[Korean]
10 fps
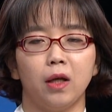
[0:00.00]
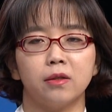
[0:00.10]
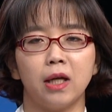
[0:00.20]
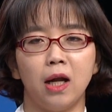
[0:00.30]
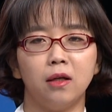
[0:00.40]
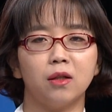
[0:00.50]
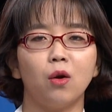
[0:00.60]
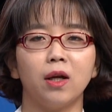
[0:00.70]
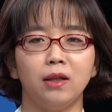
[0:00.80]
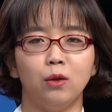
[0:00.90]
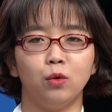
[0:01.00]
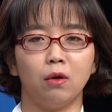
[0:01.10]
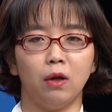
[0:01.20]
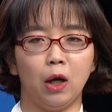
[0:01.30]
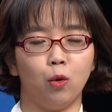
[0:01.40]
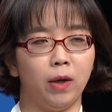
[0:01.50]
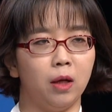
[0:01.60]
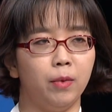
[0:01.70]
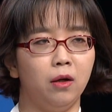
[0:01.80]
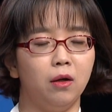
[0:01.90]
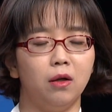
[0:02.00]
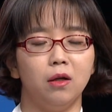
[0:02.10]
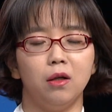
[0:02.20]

사랑은 그렇게 나누는 거야 라고 말하며